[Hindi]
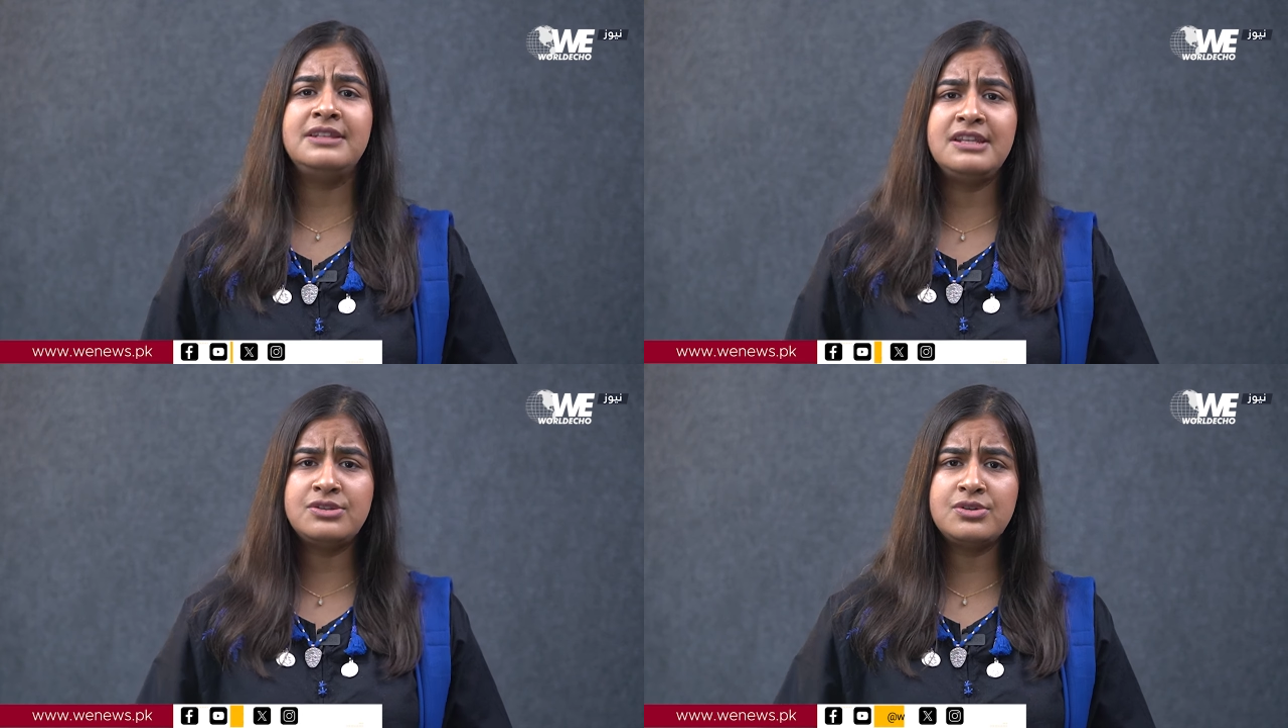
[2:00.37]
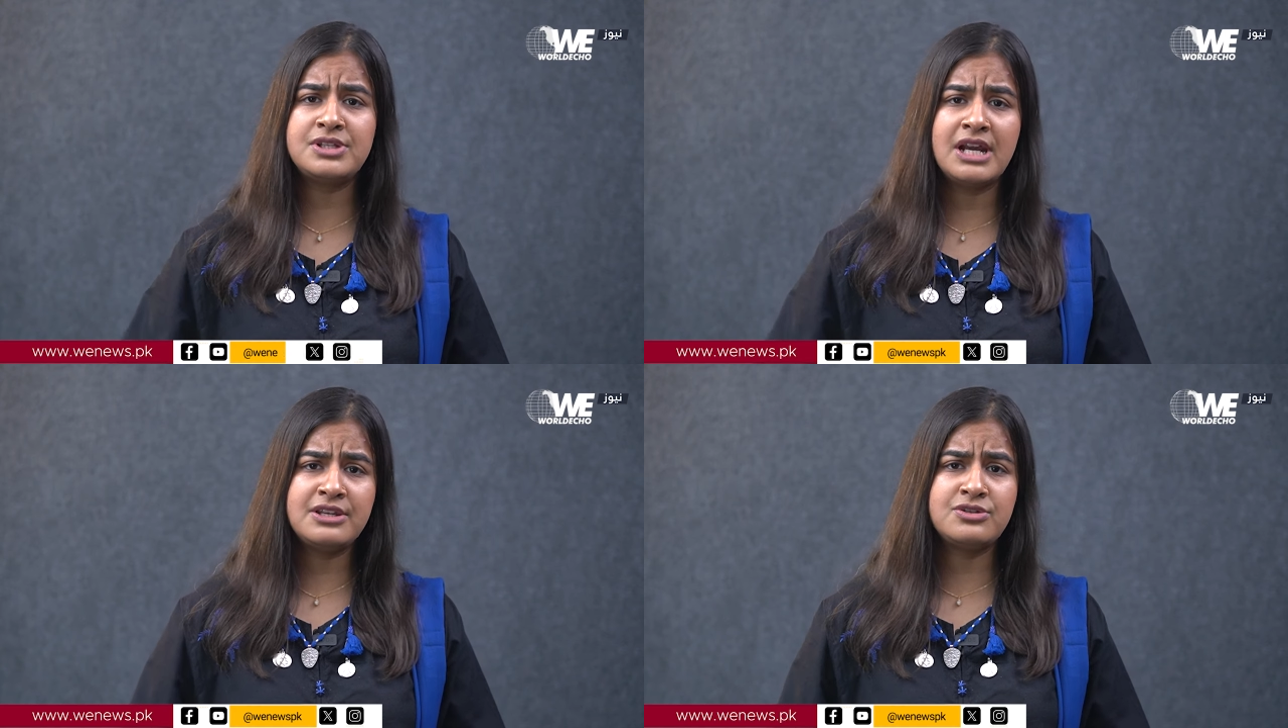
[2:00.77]
तीन सौ
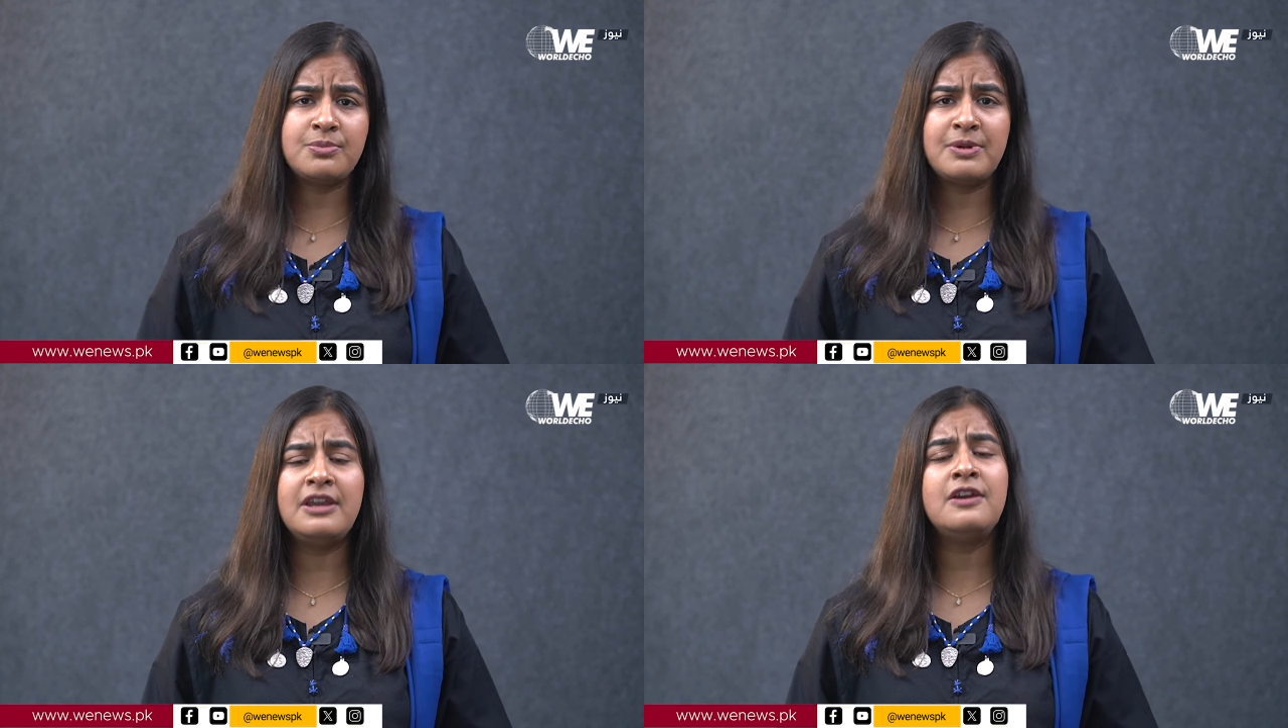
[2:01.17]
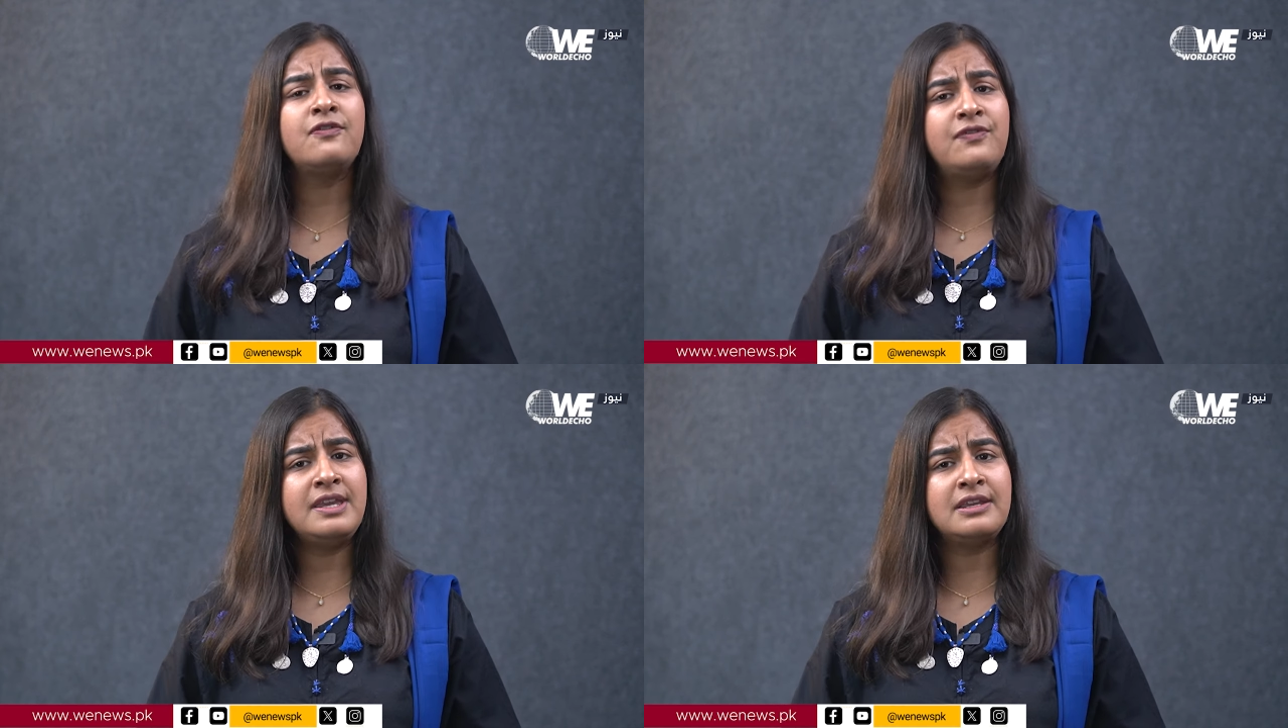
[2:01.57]
चालीस रुपए
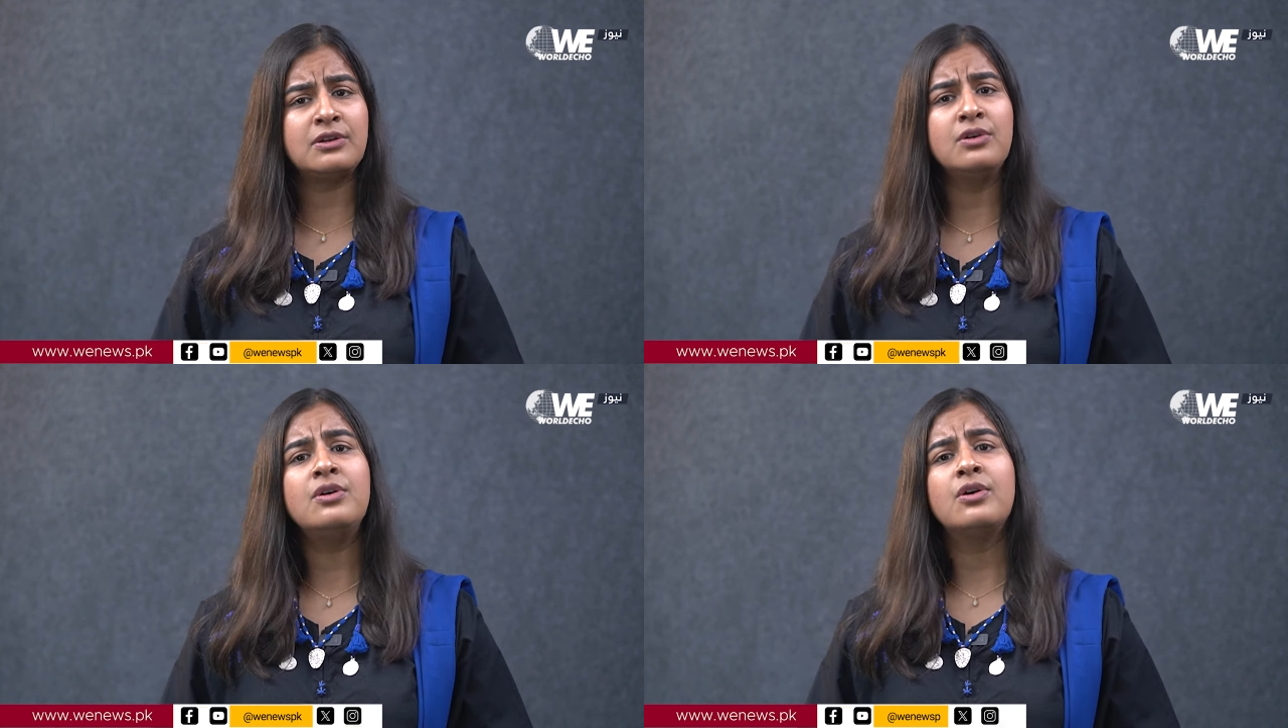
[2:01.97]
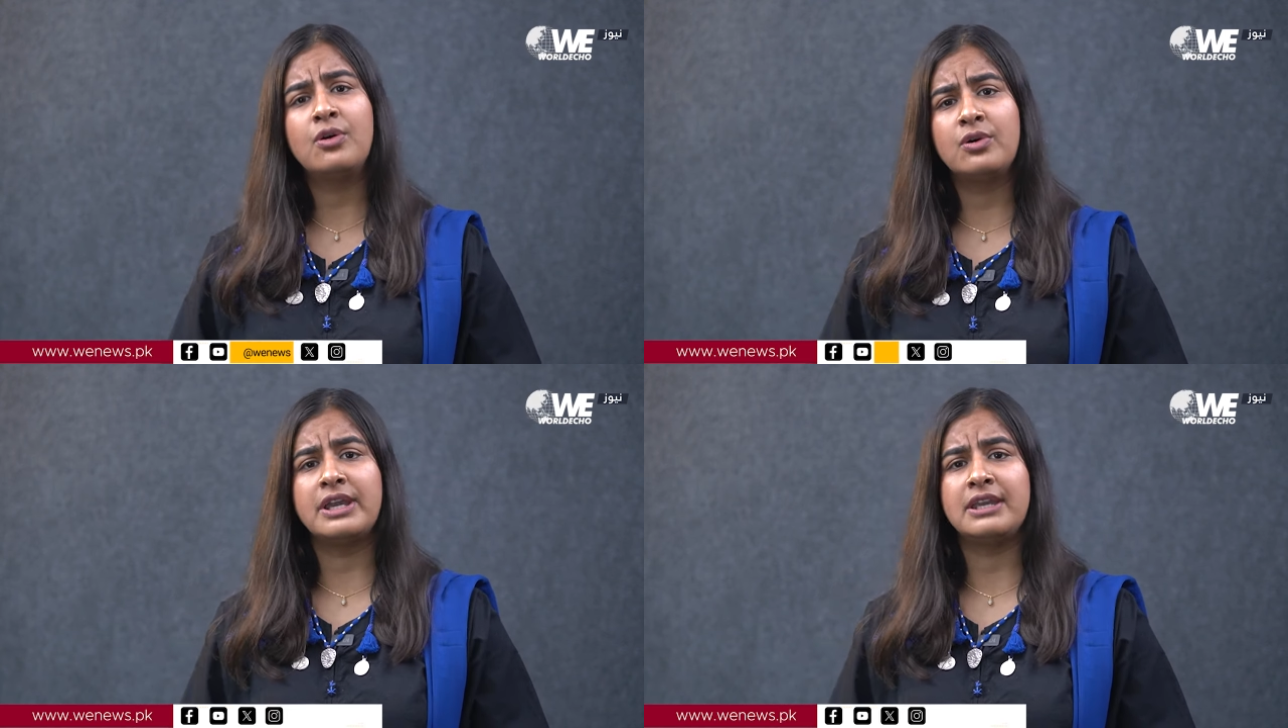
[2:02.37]
फ़ी किलो
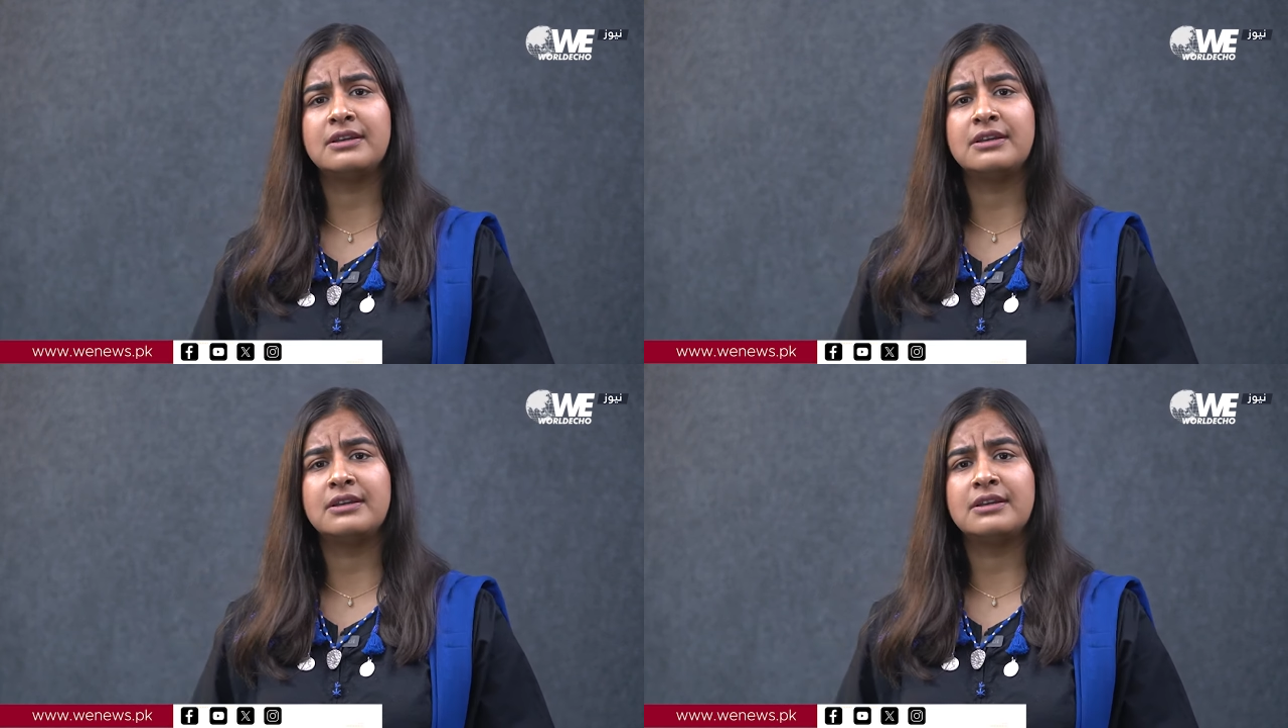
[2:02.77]
हो गई